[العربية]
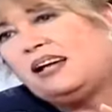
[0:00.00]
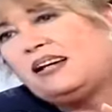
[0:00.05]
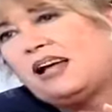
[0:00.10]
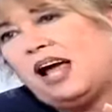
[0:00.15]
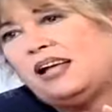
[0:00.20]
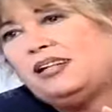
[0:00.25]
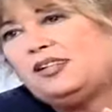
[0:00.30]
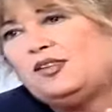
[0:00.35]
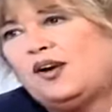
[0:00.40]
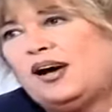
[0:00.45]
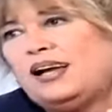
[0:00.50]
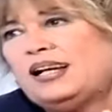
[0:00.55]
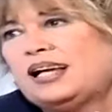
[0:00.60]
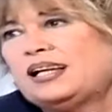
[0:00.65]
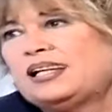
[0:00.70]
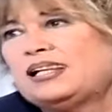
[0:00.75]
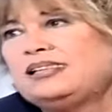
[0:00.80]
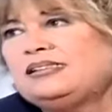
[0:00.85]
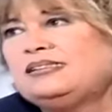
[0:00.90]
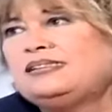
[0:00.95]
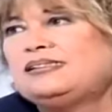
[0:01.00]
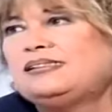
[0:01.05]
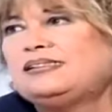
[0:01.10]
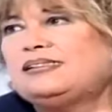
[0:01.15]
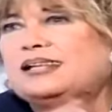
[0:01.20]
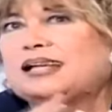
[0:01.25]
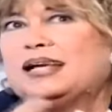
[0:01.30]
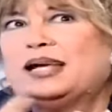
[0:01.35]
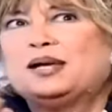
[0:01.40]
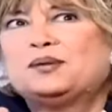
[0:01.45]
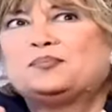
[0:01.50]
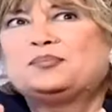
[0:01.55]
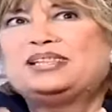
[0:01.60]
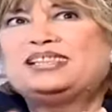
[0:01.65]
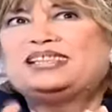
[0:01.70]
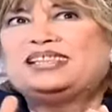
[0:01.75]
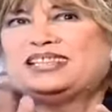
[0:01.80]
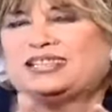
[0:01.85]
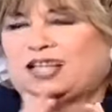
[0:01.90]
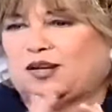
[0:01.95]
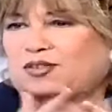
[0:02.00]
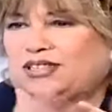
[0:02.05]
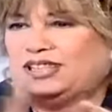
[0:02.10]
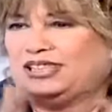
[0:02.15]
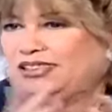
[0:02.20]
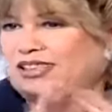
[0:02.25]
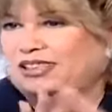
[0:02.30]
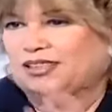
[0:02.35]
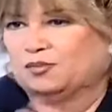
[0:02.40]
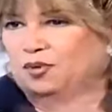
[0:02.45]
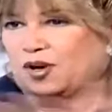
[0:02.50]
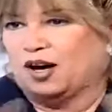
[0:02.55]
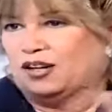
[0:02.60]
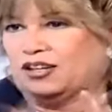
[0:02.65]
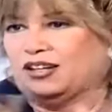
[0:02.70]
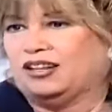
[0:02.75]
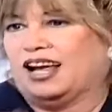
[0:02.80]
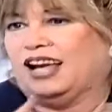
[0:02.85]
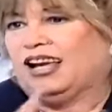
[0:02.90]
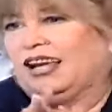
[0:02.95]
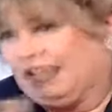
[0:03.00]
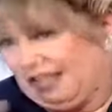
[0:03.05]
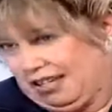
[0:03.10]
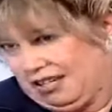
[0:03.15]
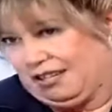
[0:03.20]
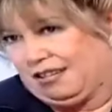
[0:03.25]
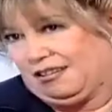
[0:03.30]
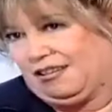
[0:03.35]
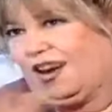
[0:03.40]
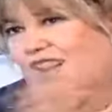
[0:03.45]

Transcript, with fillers: لا لانه انا كنت من 69 مقرره آه،